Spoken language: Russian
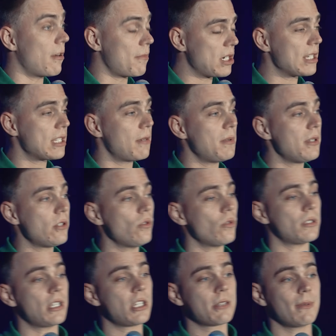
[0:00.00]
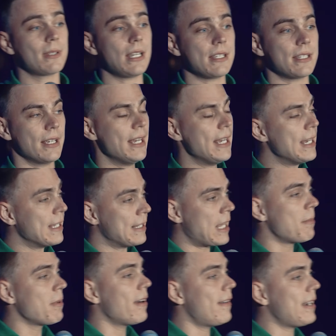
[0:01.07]
Я вам сейчас объясню. Значит, смотрите,
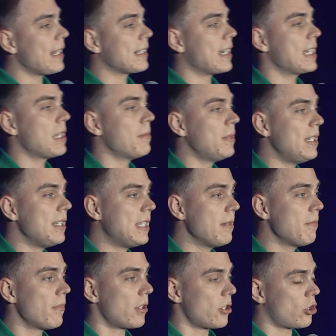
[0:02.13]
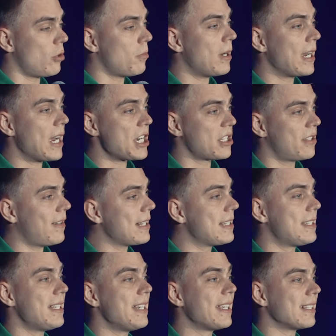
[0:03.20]
нам говорят, когда мы летим, что багаж
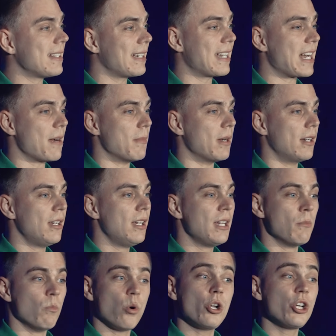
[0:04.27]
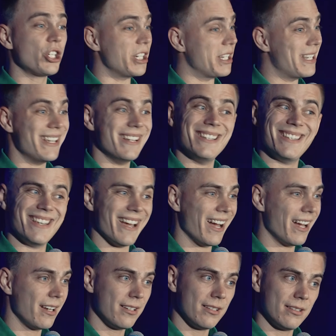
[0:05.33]
23 килограмма. Больше
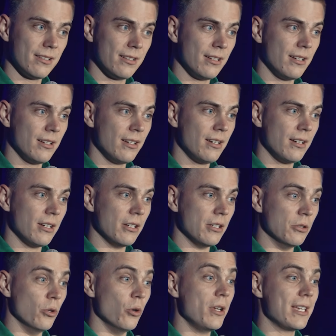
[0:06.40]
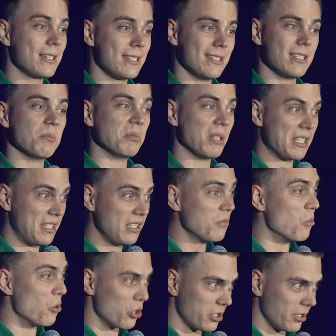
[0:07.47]
нельзя. Но если заплатил,
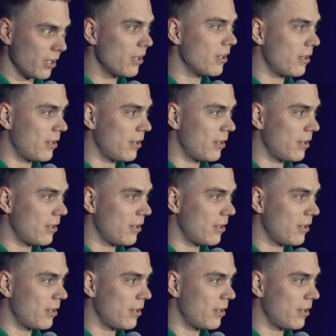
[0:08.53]
можно.